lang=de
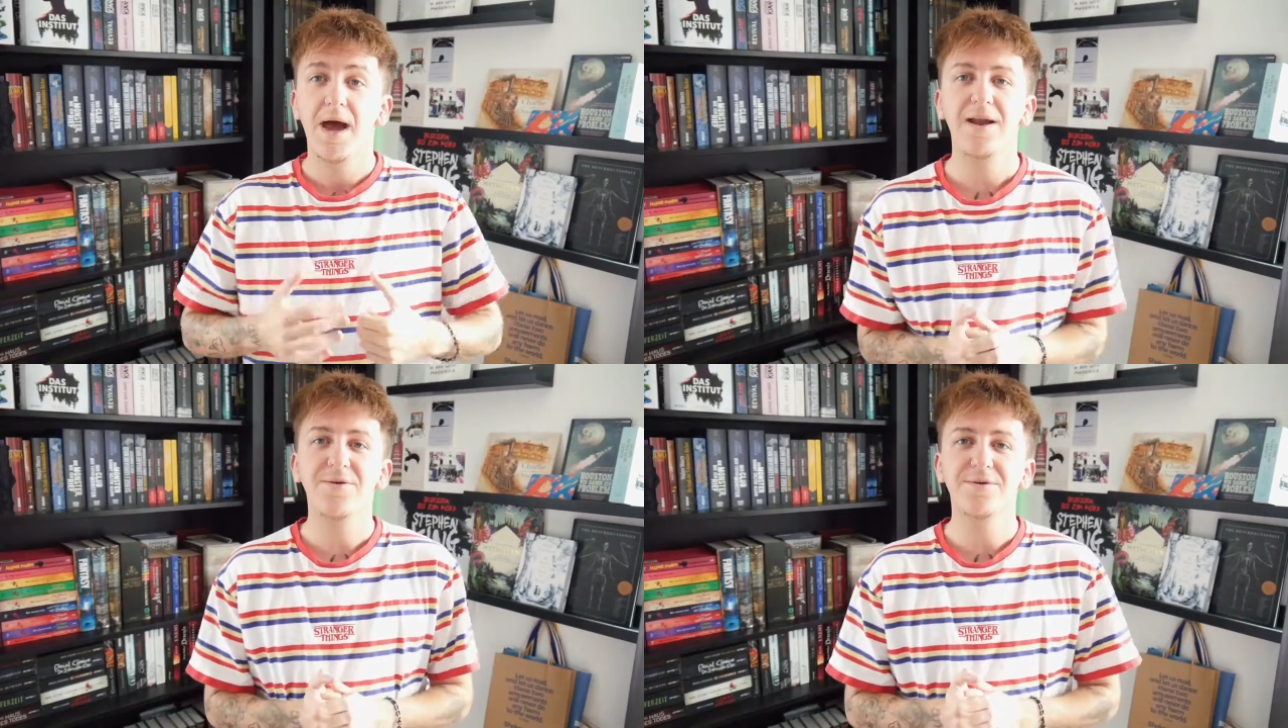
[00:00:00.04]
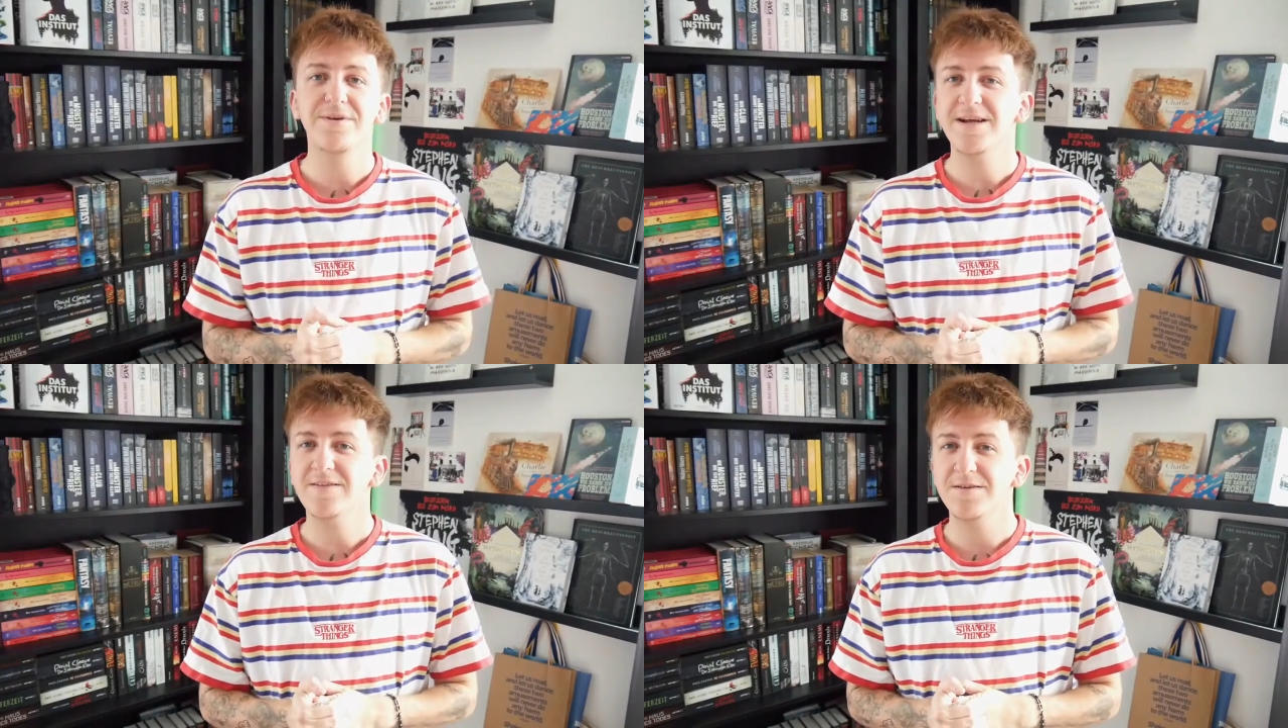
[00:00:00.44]
Hallo
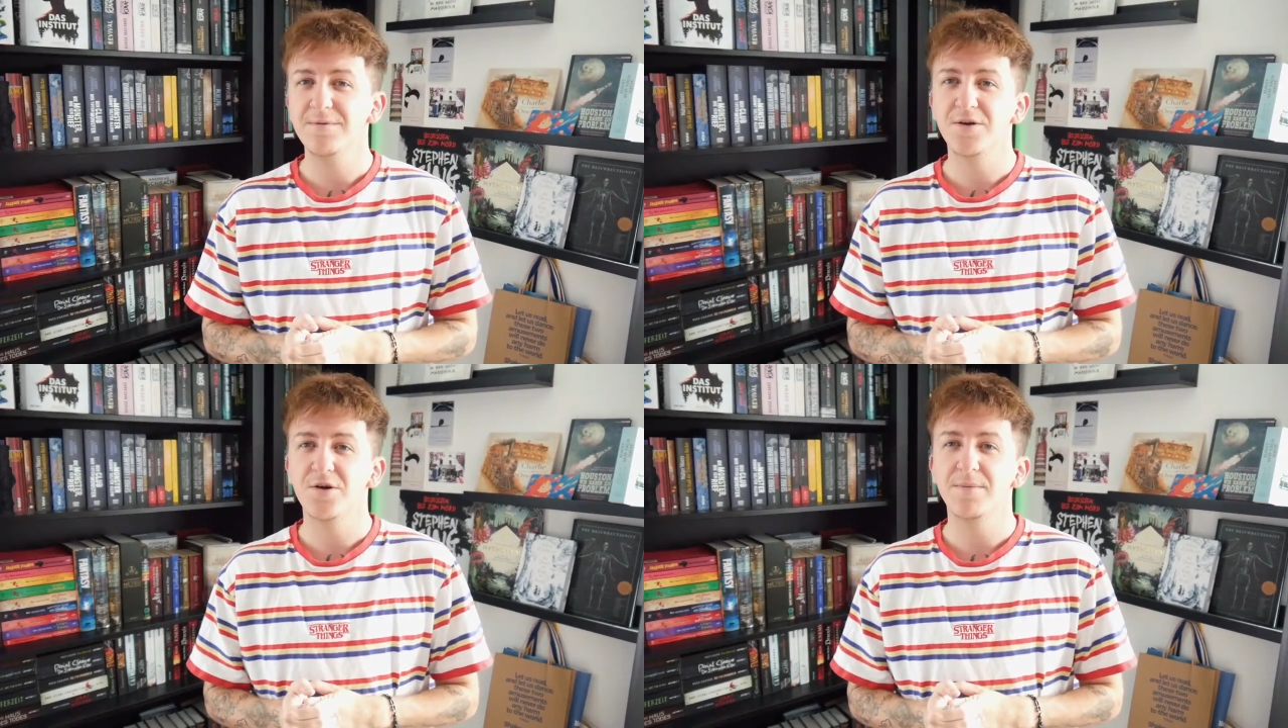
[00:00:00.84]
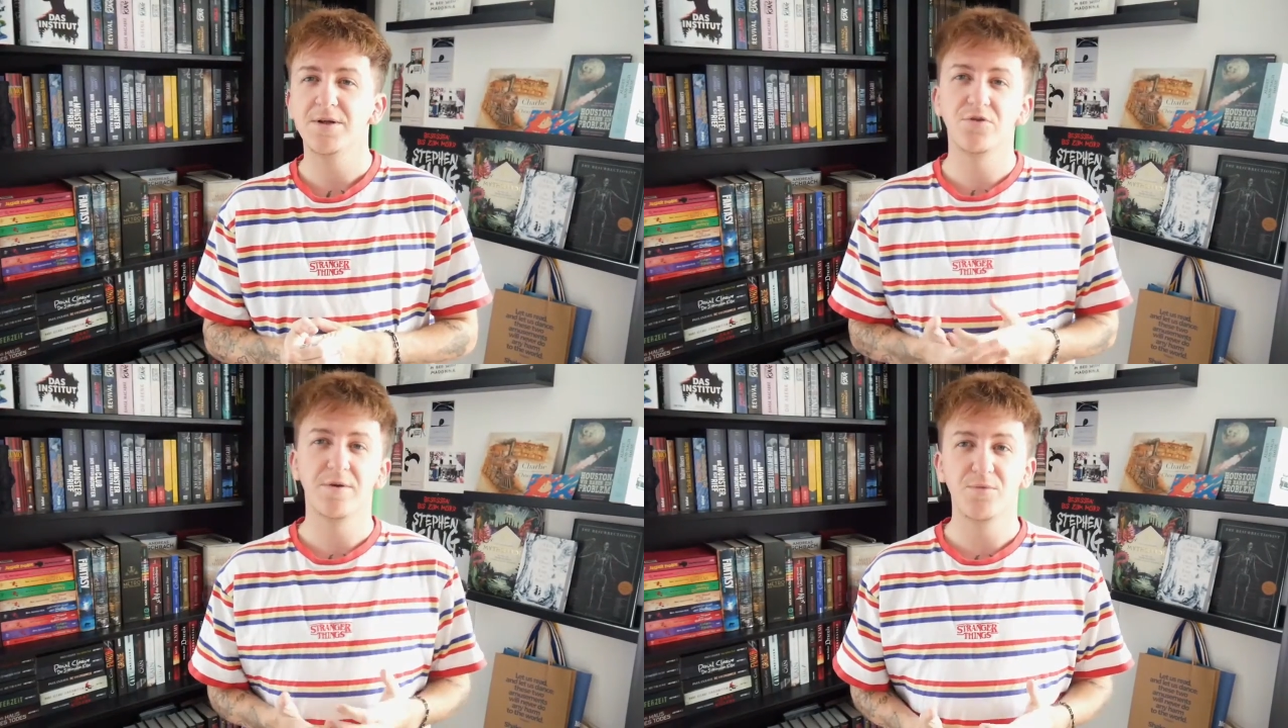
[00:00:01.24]
und herzlich
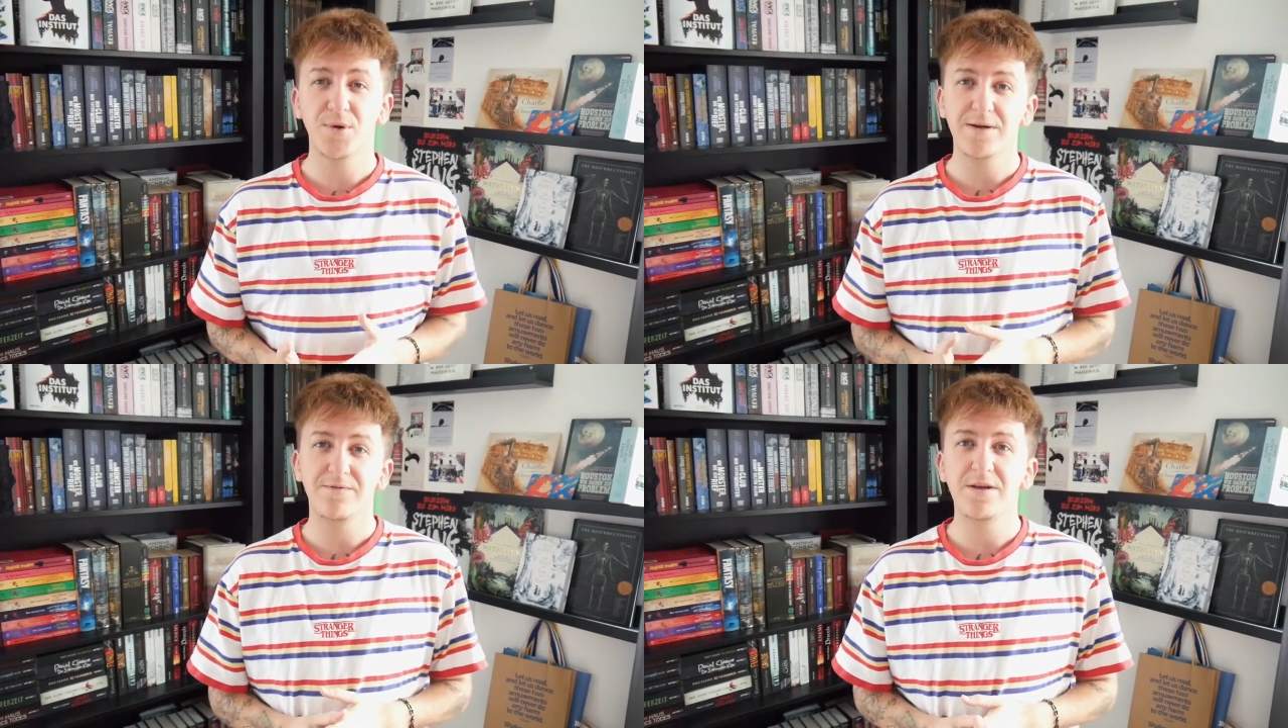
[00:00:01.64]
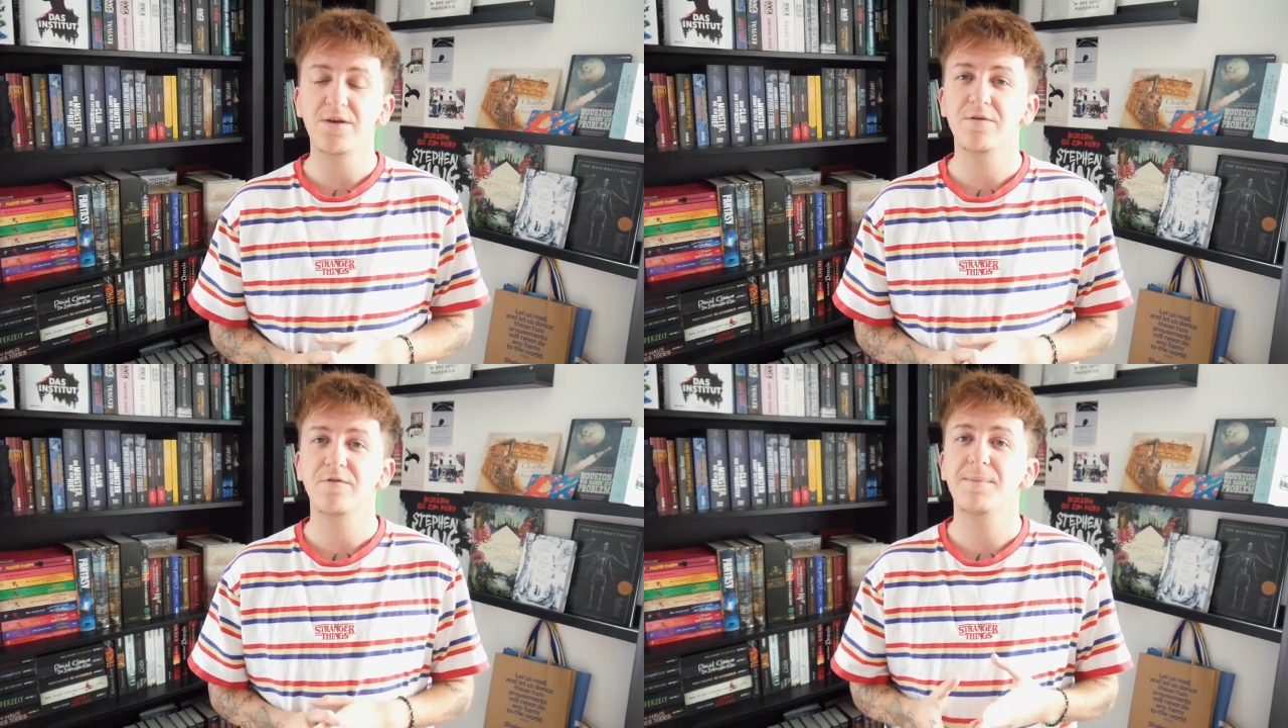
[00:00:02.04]
willkommen zum neuen
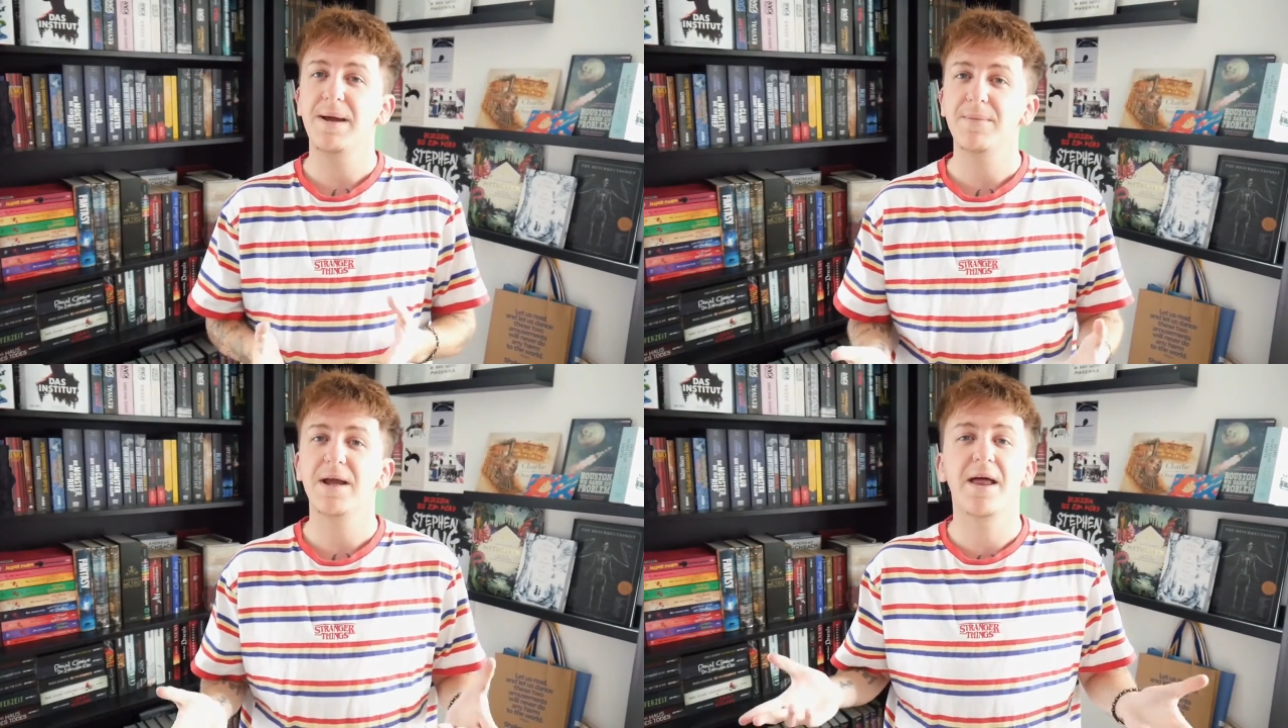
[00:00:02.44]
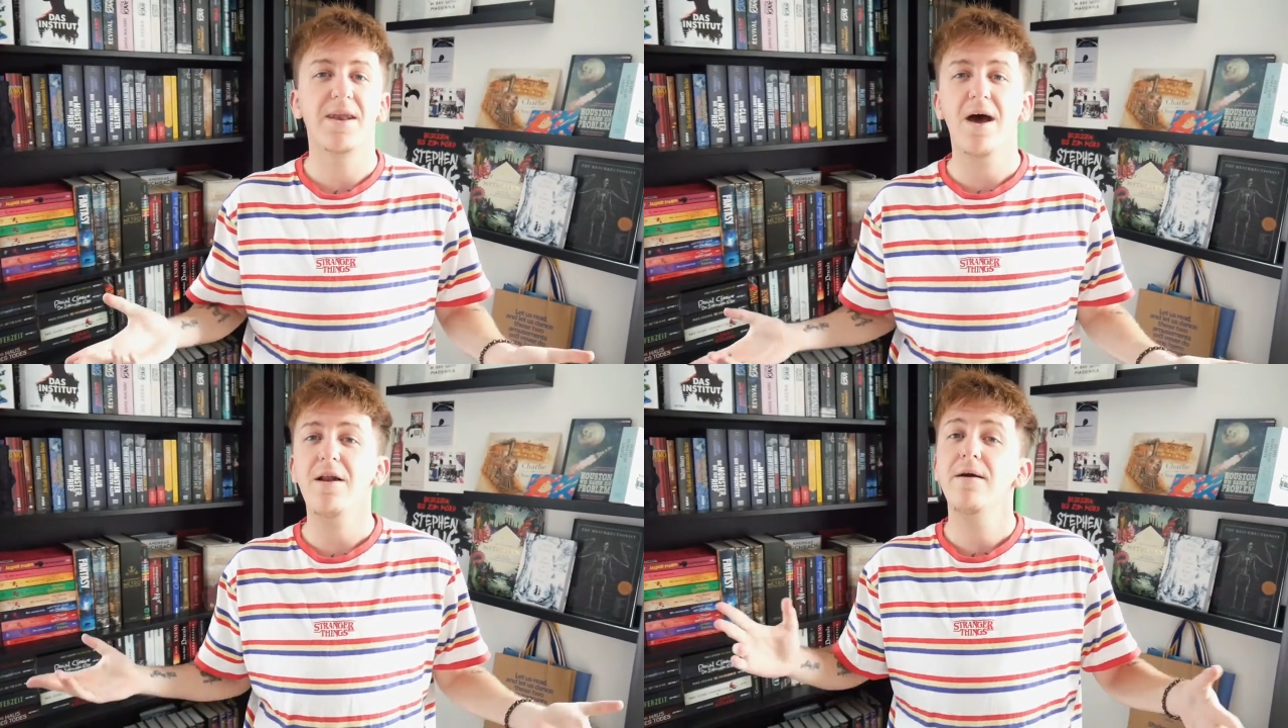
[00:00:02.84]
Video auf meinem
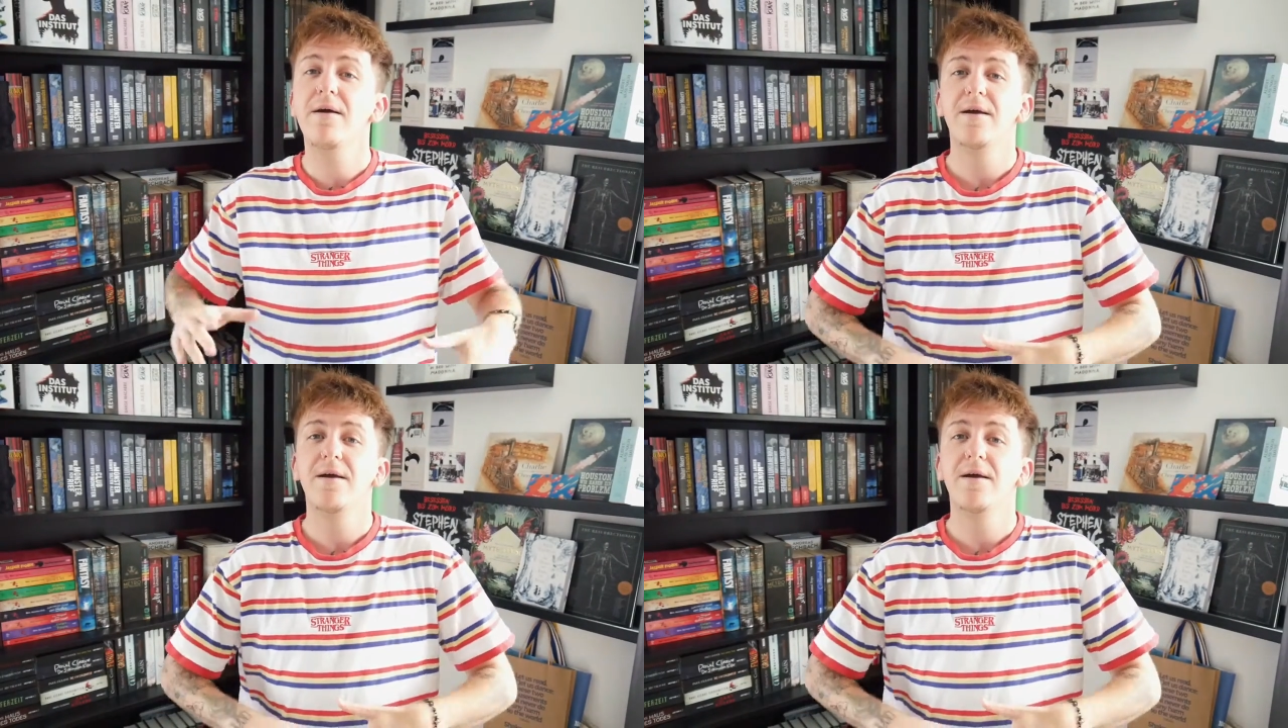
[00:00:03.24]
Kanal.